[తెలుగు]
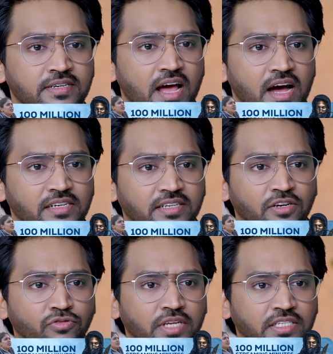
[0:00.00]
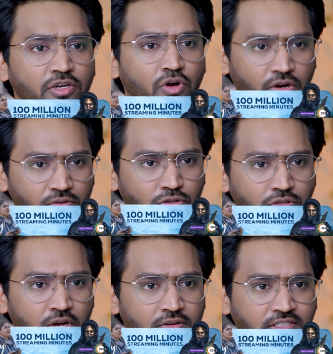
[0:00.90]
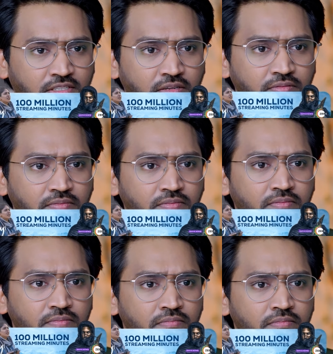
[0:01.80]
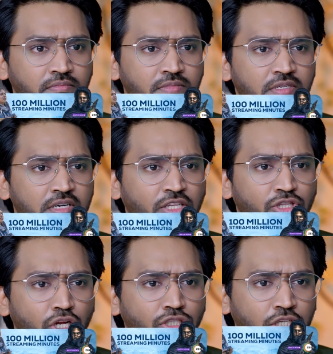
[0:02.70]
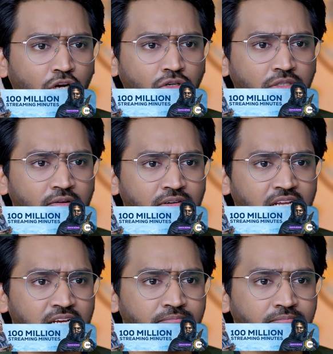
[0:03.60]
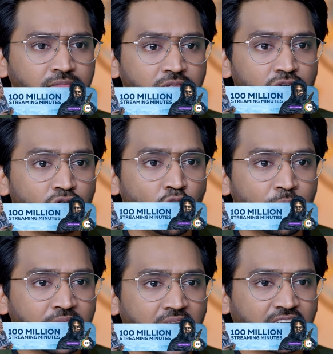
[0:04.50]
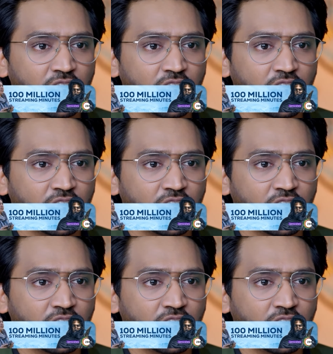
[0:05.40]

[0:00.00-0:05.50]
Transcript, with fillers: లా అంటే నువ్వు చేసే గొడవ అనుకున్నావా కృష్ణ అందులో చిక్కుకున్నావంటే ఊపిరాడక